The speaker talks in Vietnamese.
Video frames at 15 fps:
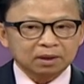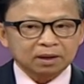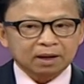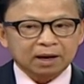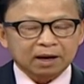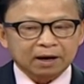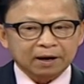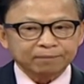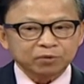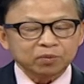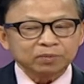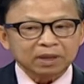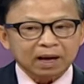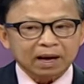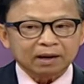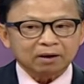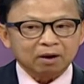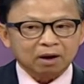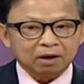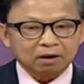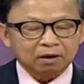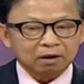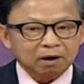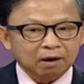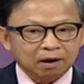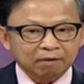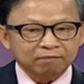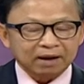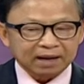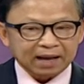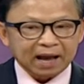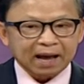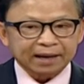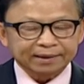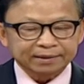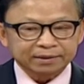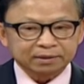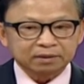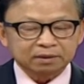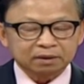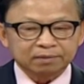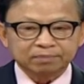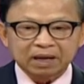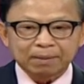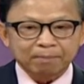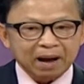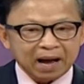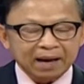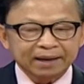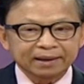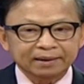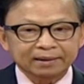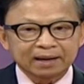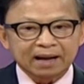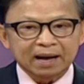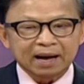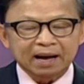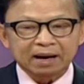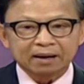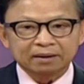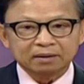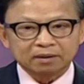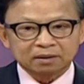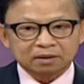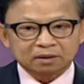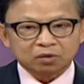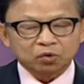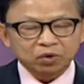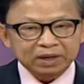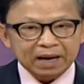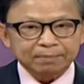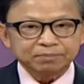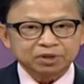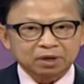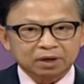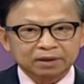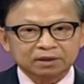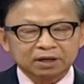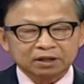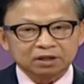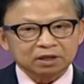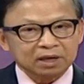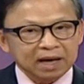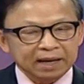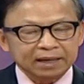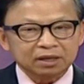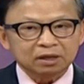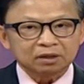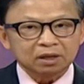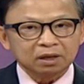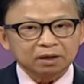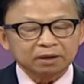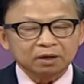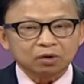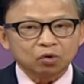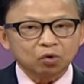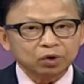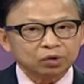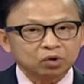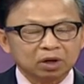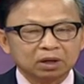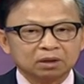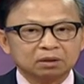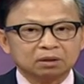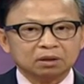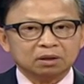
À, chúng ta còn có vài ngày nữa, à, ngày mai là cuối năm rồi thì từ đây cho tới cuối tuần